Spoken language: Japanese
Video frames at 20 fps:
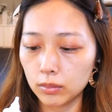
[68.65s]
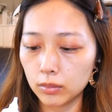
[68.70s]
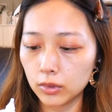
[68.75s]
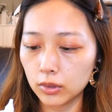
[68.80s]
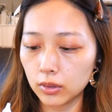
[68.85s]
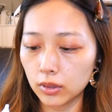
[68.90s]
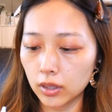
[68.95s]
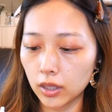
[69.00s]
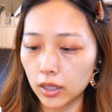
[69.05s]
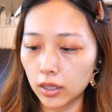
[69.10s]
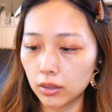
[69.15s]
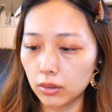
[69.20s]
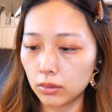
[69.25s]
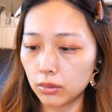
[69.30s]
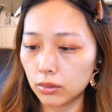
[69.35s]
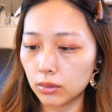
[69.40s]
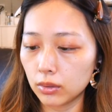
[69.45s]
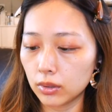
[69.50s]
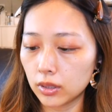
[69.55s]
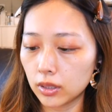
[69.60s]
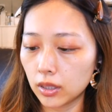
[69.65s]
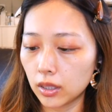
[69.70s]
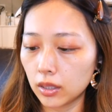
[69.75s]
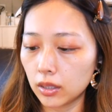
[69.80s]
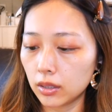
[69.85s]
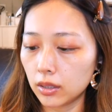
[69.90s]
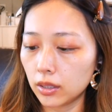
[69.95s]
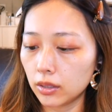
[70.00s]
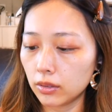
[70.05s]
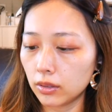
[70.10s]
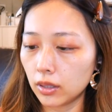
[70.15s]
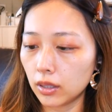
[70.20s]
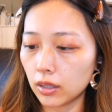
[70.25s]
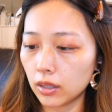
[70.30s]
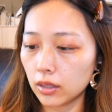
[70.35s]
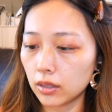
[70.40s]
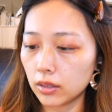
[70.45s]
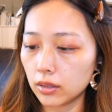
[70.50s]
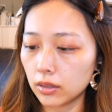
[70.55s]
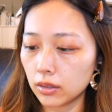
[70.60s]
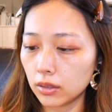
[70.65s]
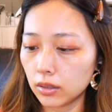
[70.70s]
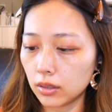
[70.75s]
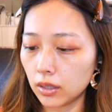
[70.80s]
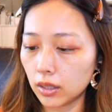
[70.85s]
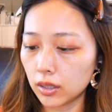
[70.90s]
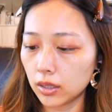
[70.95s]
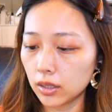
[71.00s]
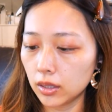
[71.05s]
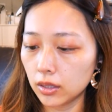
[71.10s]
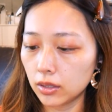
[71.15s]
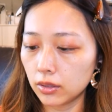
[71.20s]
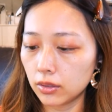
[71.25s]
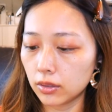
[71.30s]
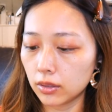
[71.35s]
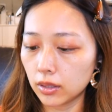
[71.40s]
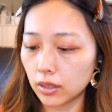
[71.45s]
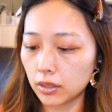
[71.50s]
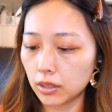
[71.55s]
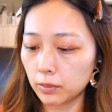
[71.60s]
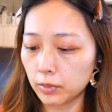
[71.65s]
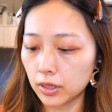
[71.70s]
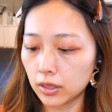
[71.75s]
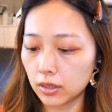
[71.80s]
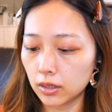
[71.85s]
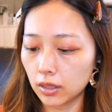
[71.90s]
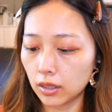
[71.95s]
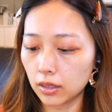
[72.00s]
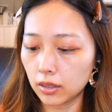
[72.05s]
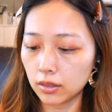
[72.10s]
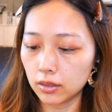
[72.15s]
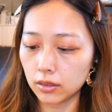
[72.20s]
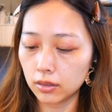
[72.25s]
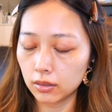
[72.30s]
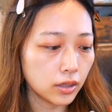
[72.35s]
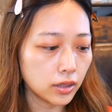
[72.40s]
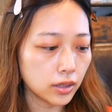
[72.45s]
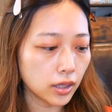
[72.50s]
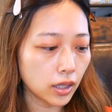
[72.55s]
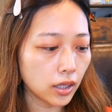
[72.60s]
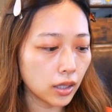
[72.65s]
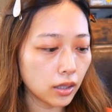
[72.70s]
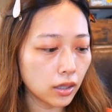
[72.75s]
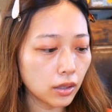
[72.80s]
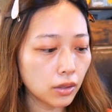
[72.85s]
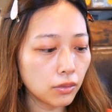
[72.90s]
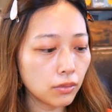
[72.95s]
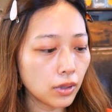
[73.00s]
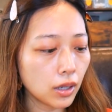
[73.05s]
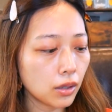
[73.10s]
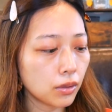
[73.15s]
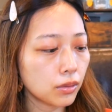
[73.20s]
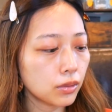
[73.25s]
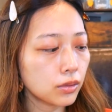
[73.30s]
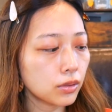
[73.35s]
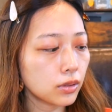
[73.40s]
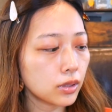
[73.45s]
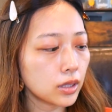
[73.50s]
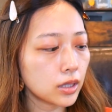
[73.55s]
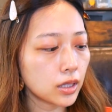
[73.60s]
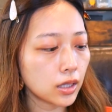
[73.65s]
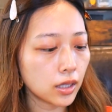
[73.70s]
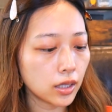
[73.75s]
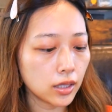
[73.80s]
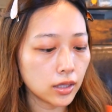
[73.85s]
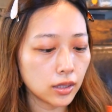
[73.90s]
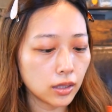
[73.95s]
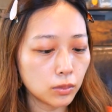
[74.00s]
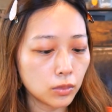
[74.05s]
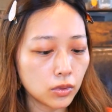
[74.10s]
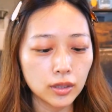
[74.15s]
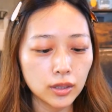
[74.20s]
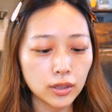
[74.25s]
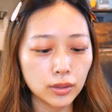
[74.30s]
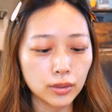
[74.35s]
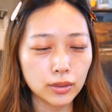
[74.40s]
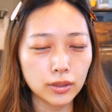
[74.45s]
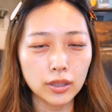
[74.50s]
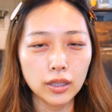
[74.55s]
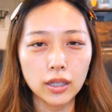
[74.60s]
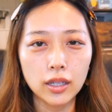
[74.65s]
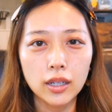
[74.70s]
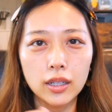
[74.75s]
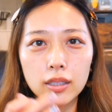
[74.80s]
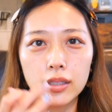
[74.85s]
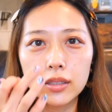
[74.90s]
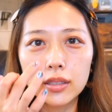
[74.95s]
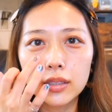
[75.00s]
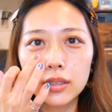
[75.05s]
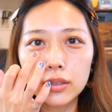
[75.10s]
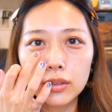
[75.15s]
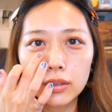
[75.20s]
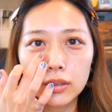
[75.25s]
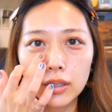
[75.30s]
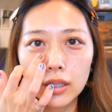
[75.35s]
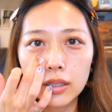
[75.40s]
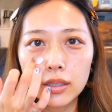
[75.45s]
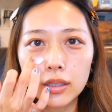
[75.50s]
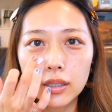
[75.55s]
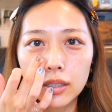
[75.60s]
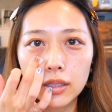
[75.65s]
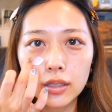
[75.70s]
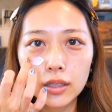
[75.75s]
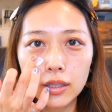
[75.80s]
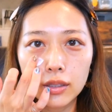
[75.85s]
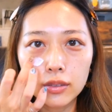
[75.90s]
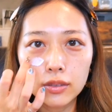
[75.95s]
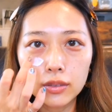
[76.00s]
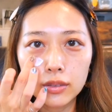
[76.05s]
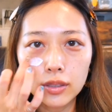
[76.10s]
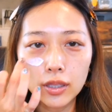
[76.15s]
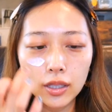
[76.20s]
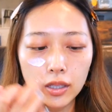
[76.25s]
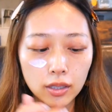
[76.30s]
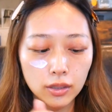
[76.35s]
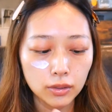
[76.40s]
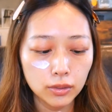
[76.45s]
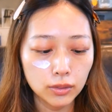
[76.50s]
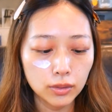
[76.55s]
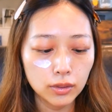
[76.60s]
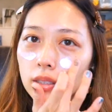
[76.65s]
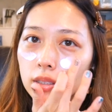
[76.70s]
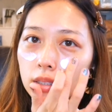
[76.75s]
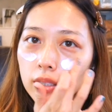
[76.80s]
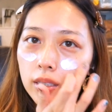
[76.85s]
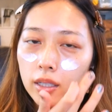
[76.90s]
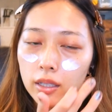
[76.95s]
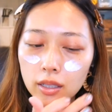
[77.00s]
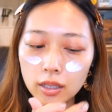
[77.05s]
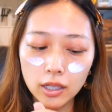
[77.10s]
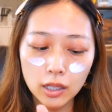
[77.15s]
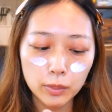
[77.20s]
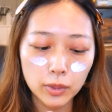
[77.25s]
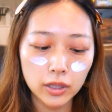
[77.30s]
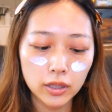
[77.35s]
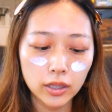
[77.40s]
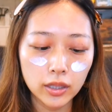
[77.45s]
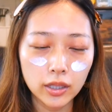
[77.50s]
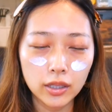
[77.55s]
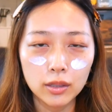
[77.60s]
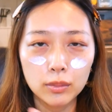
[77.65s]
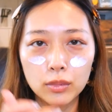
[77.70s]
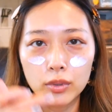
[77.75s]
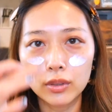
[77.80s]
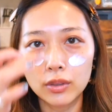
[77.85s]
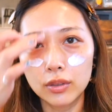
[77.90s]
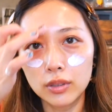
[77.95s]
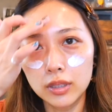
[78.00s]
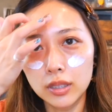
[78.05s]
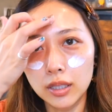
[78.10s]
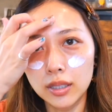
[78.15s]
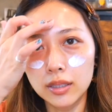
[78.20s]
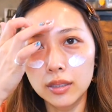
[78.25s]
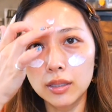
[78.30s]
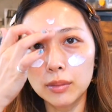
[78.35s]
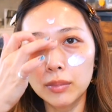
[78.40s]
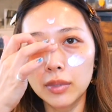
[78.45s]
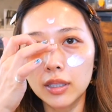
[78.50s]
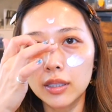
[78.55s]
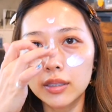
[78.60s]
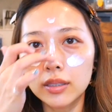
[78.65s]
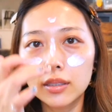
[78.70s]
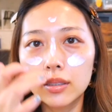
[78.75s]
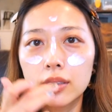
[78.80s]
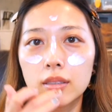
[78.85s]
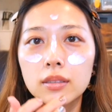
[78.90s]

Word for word: もう結構使ってるから出しにくくなってますね最近は本当に紫外線も強くね感じるようになってきてるのでこういうしっかりカバーできるものを使ってます